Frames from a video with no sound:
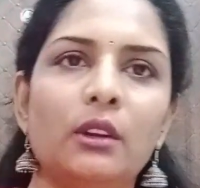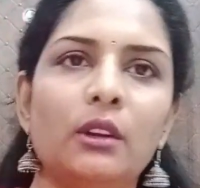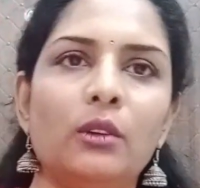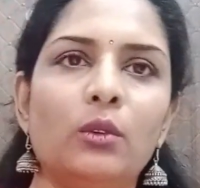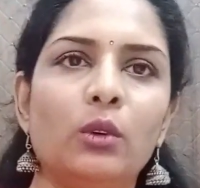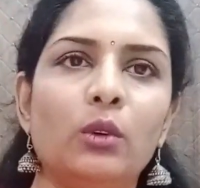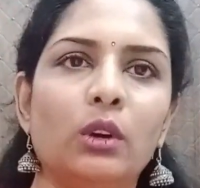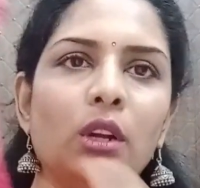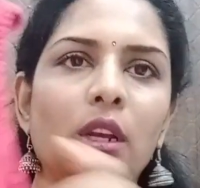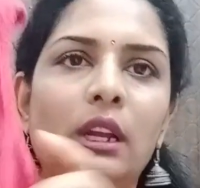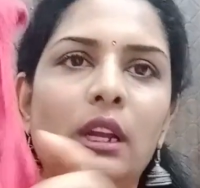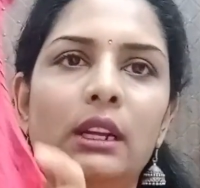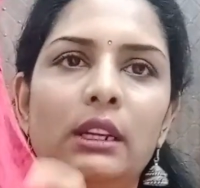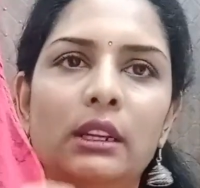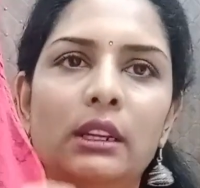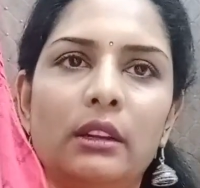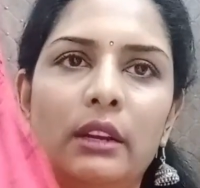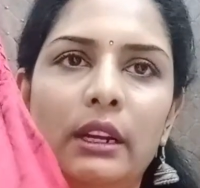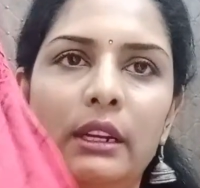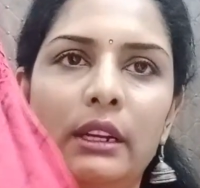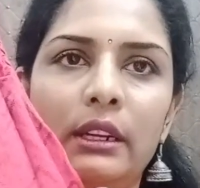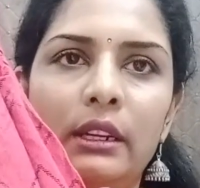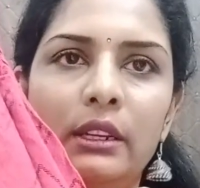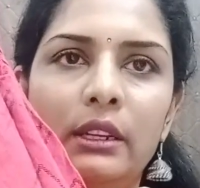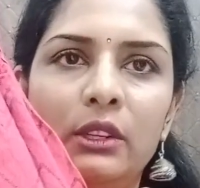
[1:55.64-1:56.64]
ఒకలాంటి
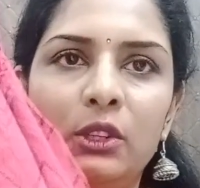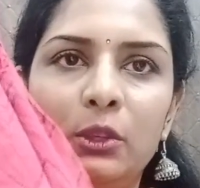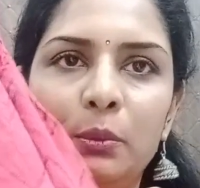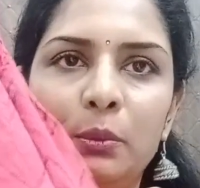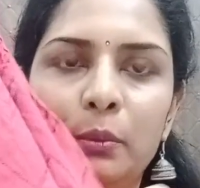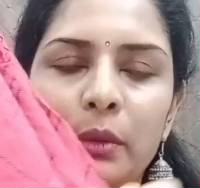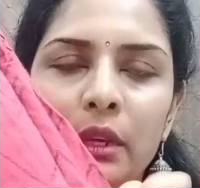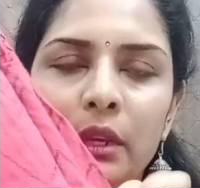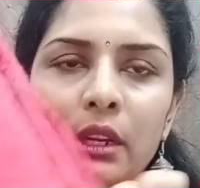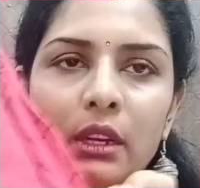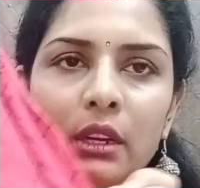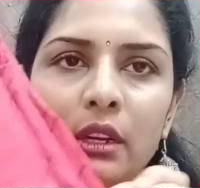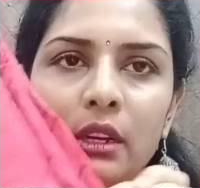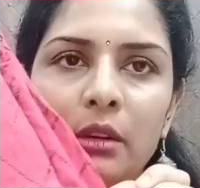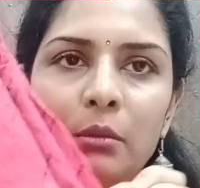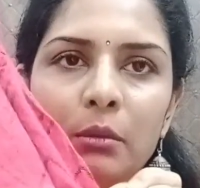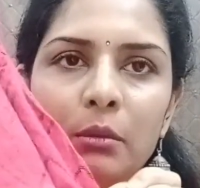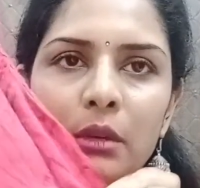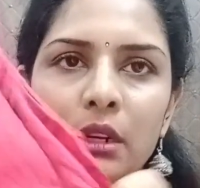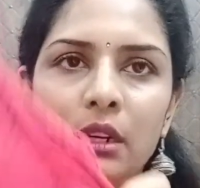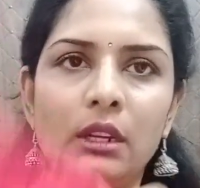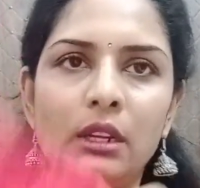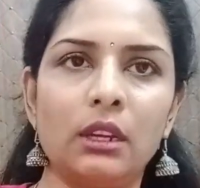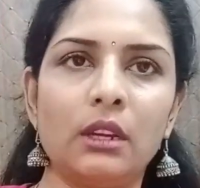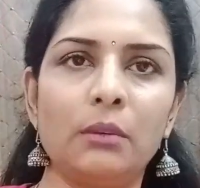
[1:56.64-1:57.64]
రెడ్డిష్ పింక్
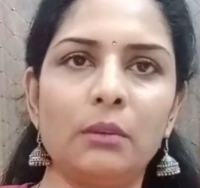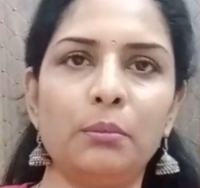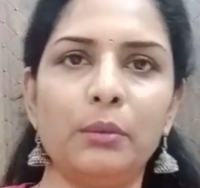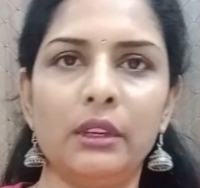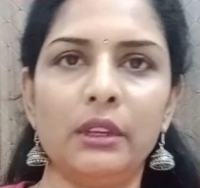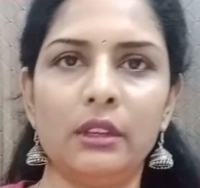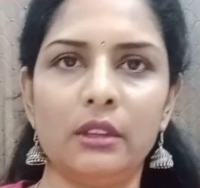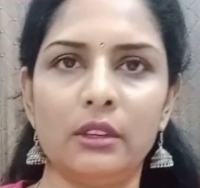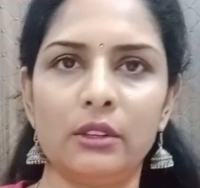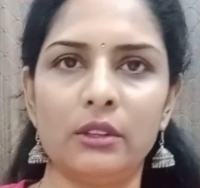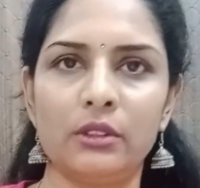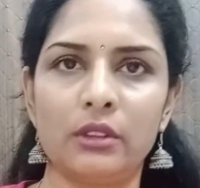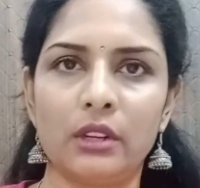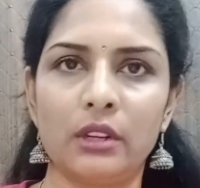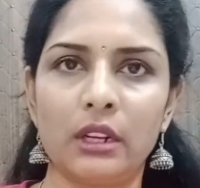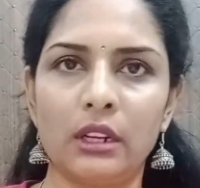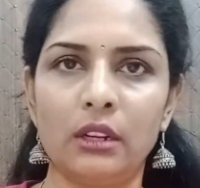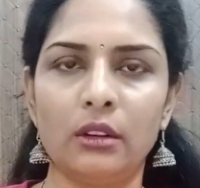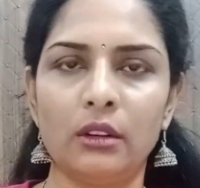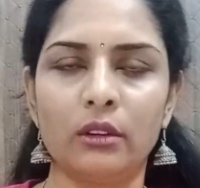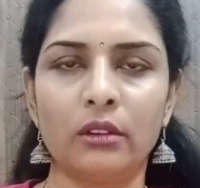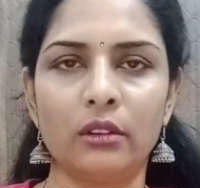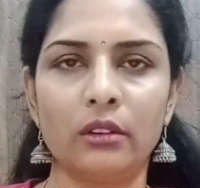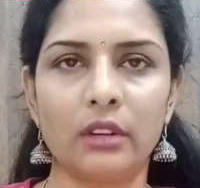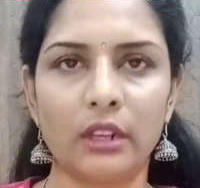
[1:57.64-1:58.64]
అనమాట పింకిష్
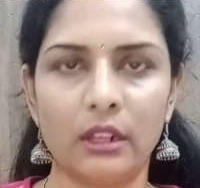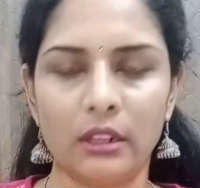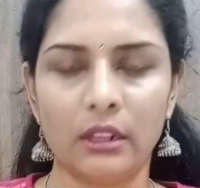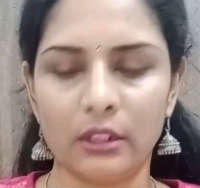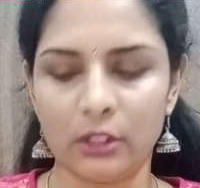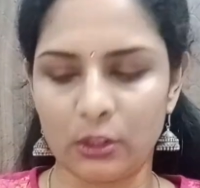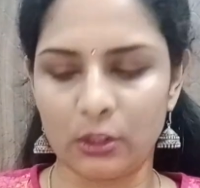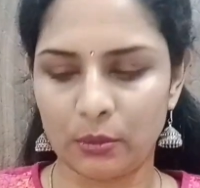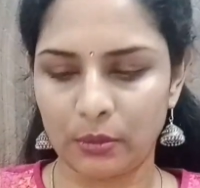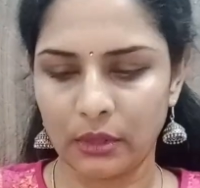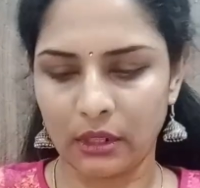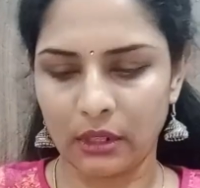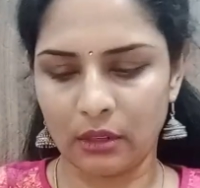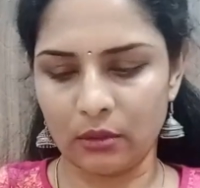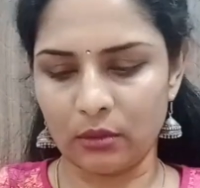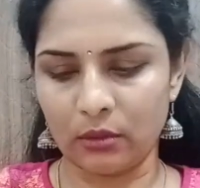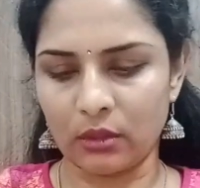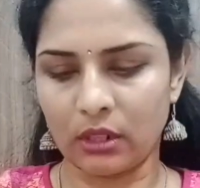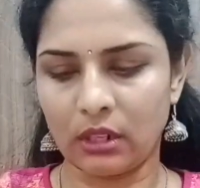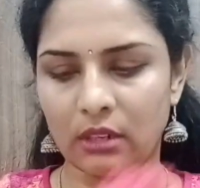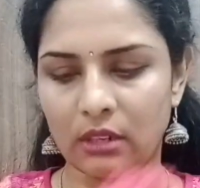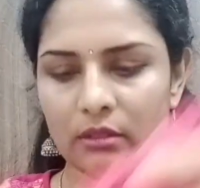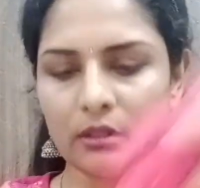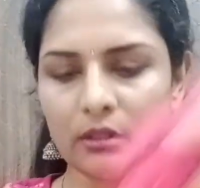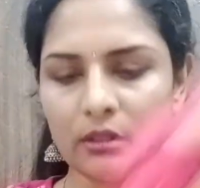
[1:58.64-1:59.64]
రెడ్ ఆర్ రెడ్డిష్ పింక్
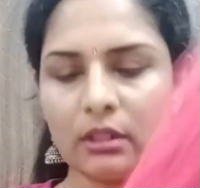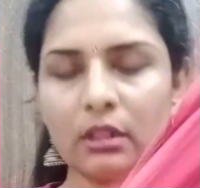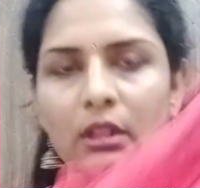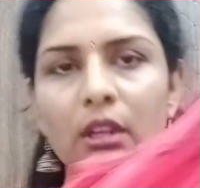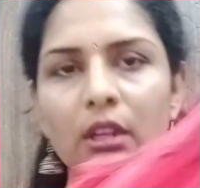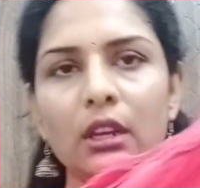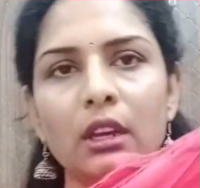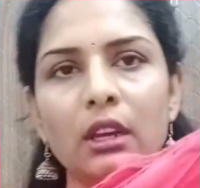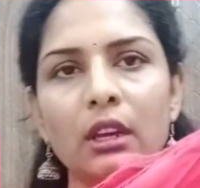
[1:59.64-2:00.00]
వాట్ ఎవర్